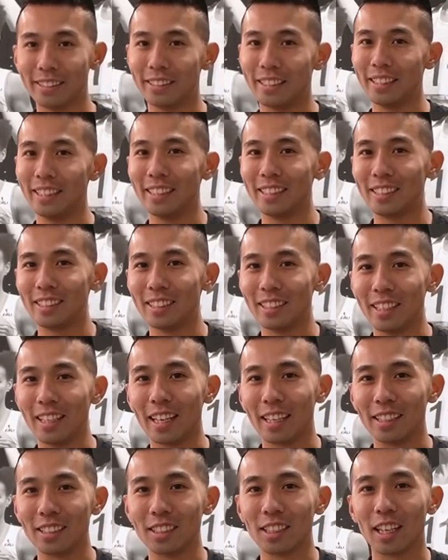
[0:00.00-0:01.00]
第一次
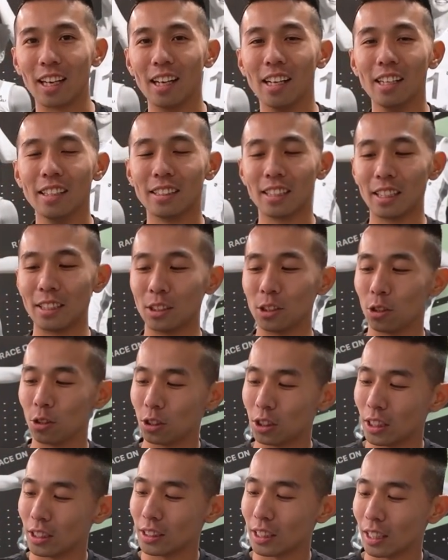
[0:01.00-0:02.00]
亮相，这个只有
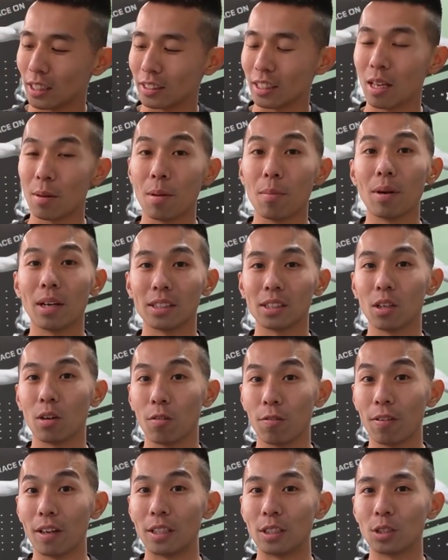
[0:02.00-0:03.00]
现场台北马才
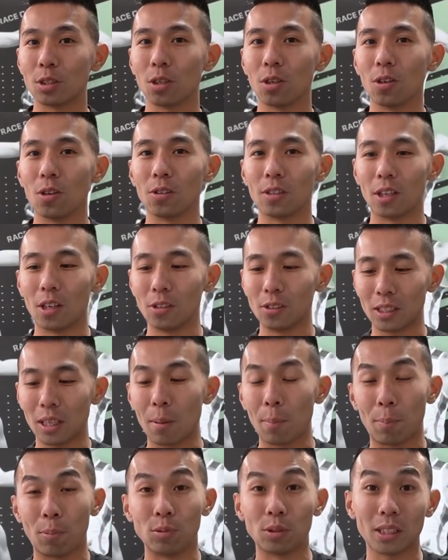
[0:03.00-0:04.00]
有贩售哦。然后这
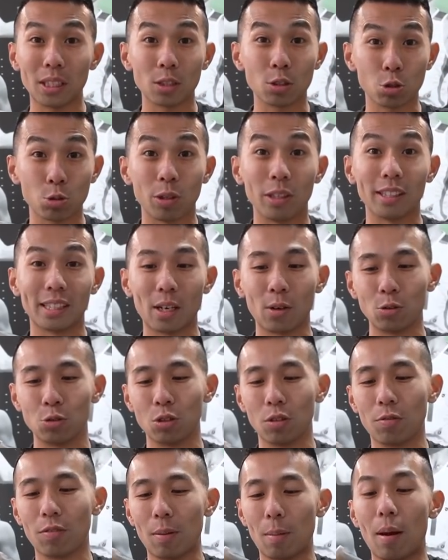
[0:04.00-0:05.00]
个水袋我
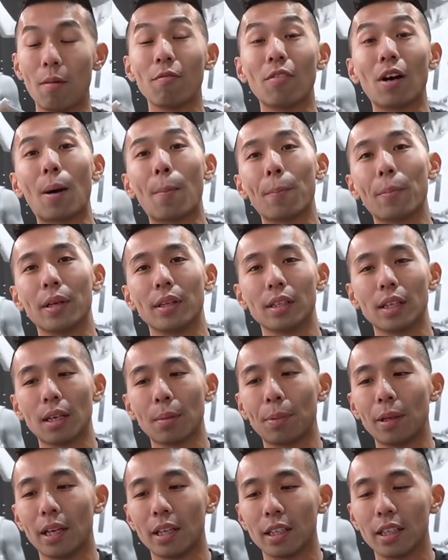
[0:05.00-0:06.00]
觉得蛮方便，它
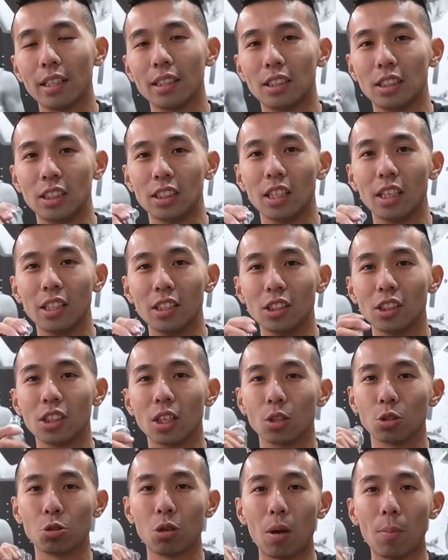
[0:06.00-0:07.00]
平常可以挤得很
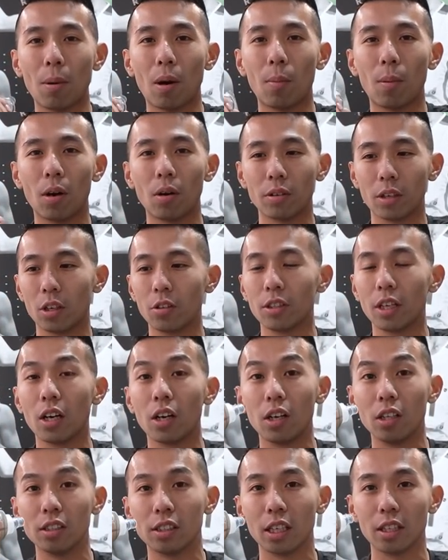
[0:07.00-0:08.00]
小，收在包包，然后你要
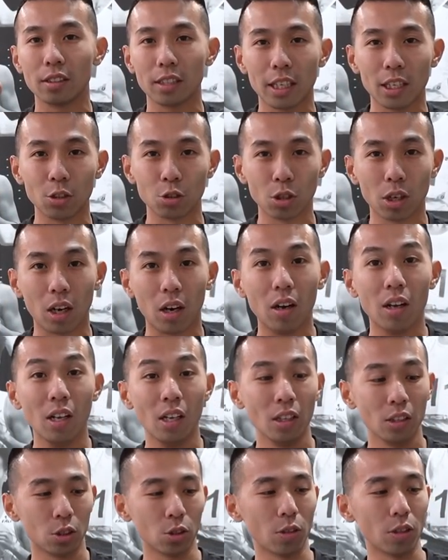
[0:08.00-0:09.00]
喝这样带就好。
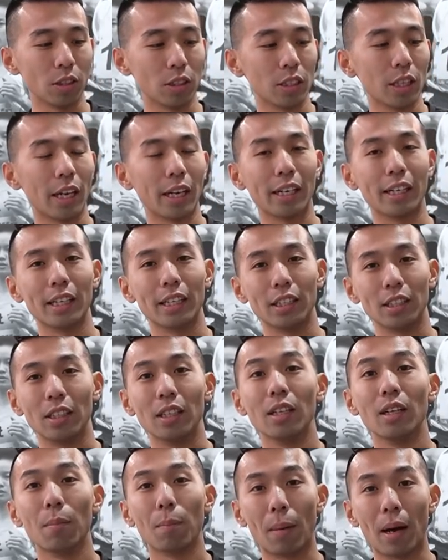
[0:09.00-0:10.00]
重点是还可以
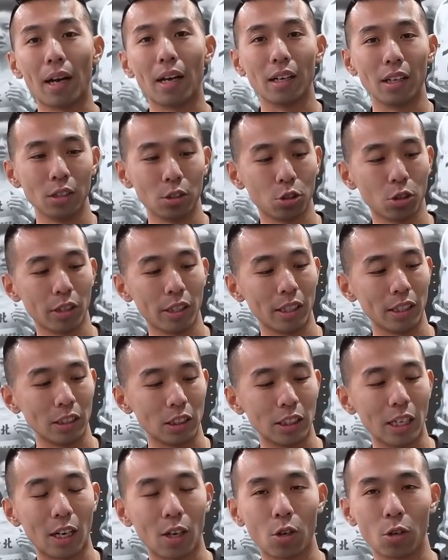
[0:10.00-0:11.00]
满额就可以
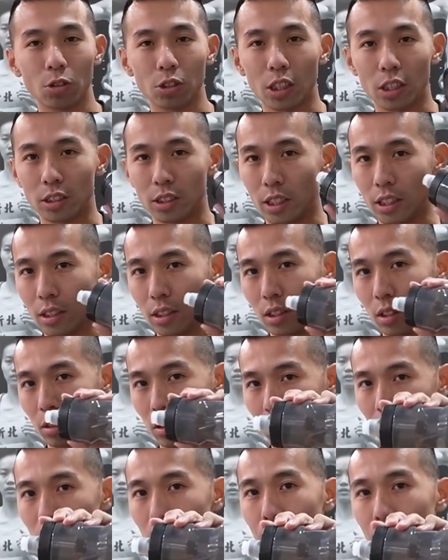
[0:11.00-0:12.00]
加购像这样的
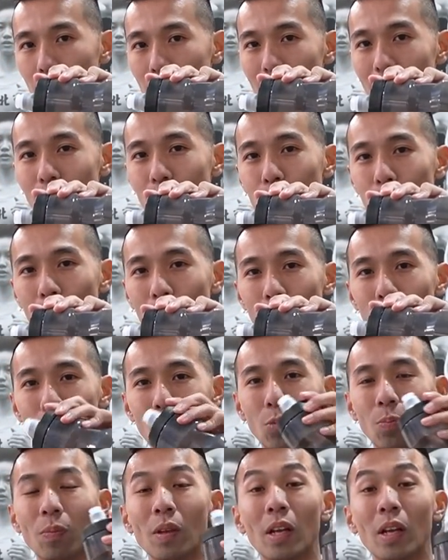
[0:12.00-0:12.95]
TPE 水壶。